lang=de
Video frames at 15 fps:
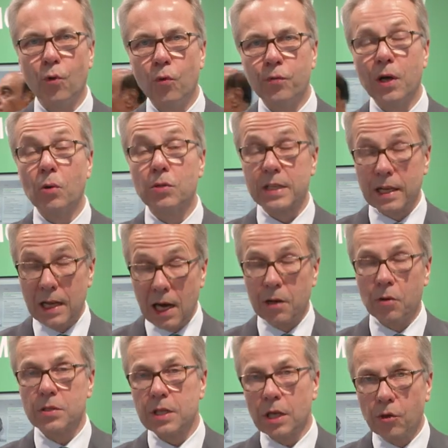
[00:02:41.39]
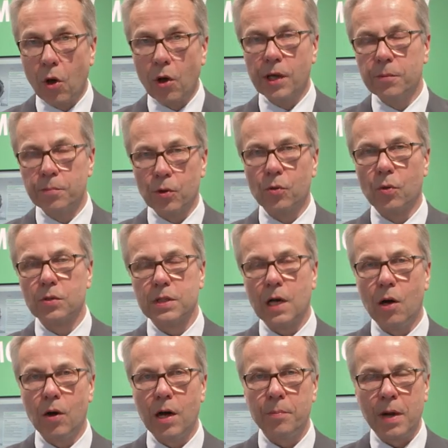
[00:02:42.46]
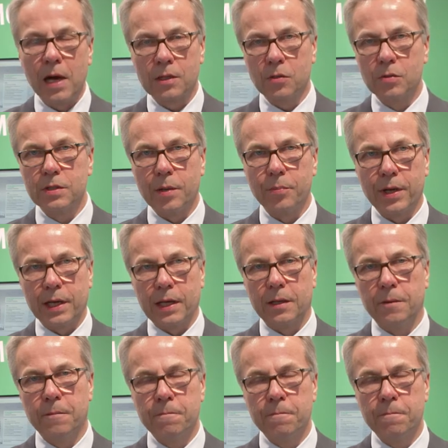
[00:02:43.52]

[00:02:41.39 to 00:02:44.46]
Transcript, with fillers: wo wir unsere, gerade unsere neuen Produkte auch am Markt unterbringen.